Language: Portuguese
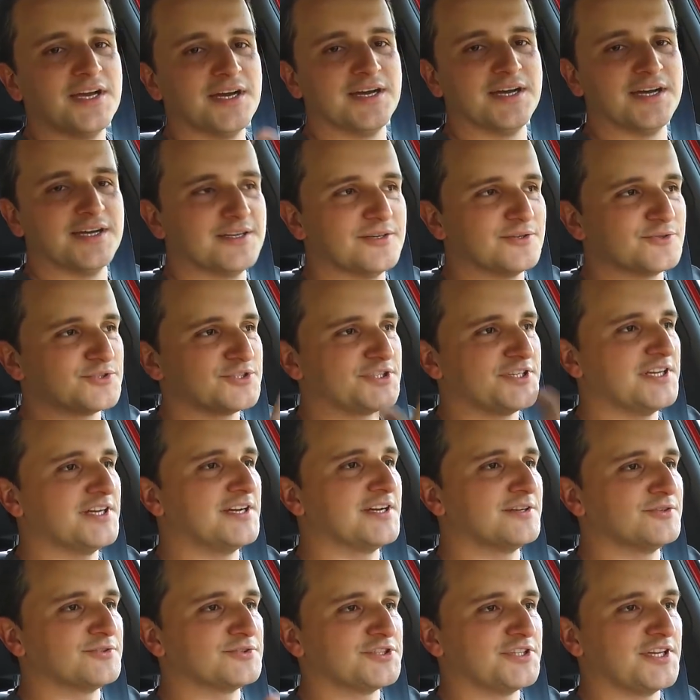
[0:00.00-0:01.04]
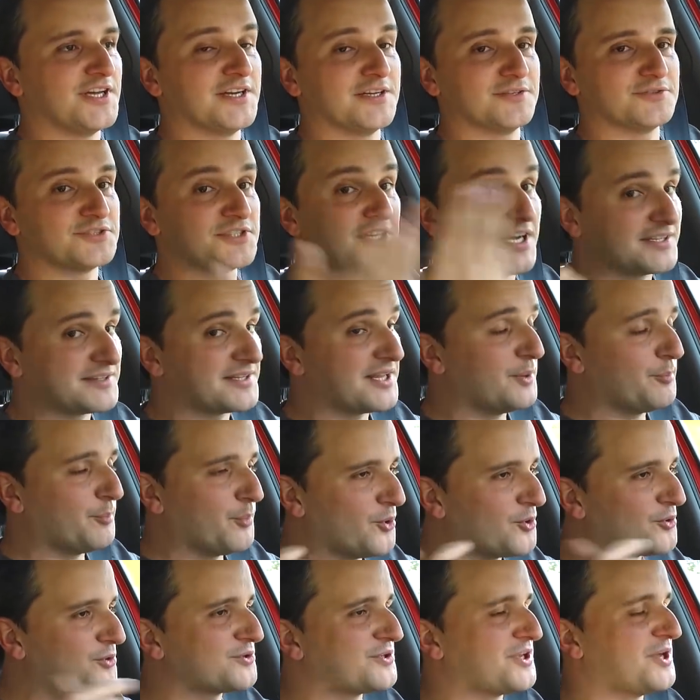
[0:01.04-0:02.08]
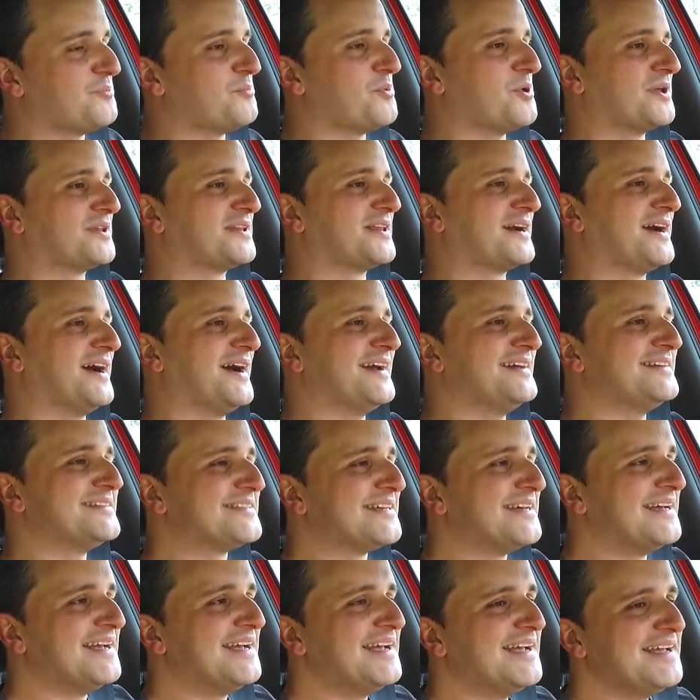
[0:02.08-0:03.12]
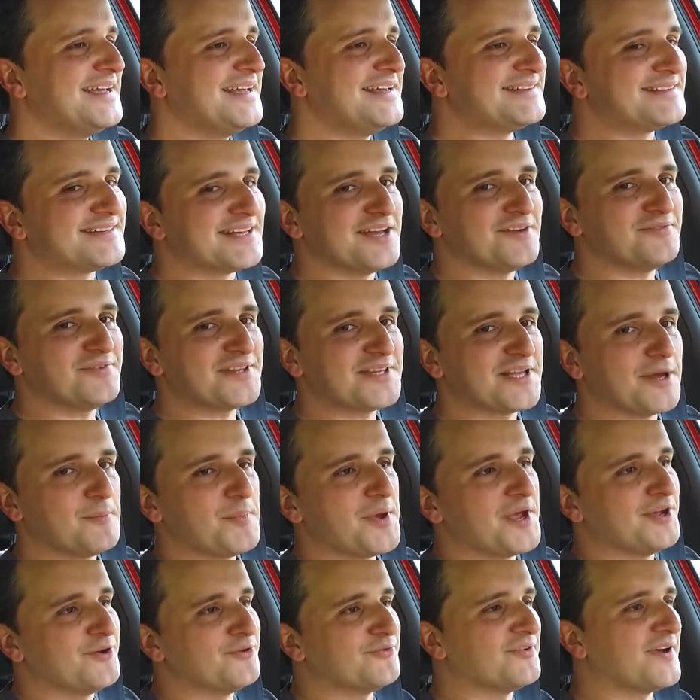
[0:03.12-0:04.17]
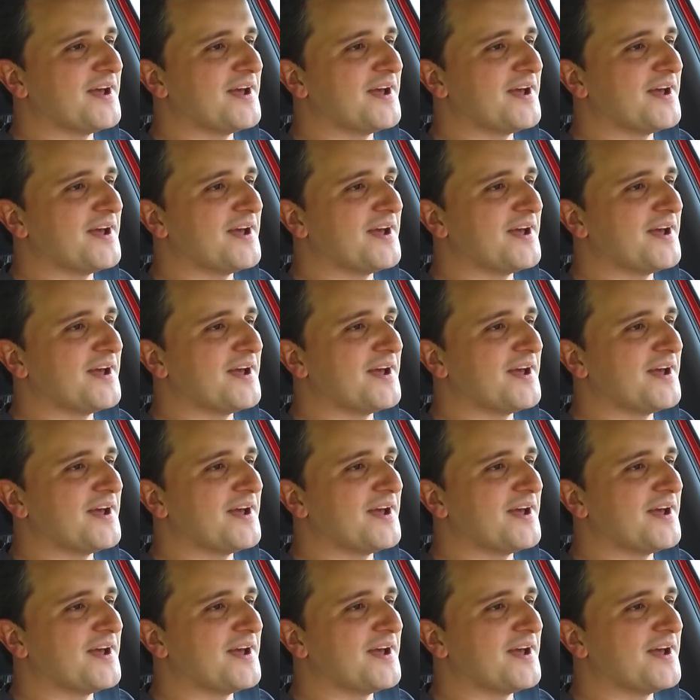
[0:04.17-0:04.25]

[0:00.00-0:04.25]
anos e anos e anos e até pouco tempo atrás. E teve também o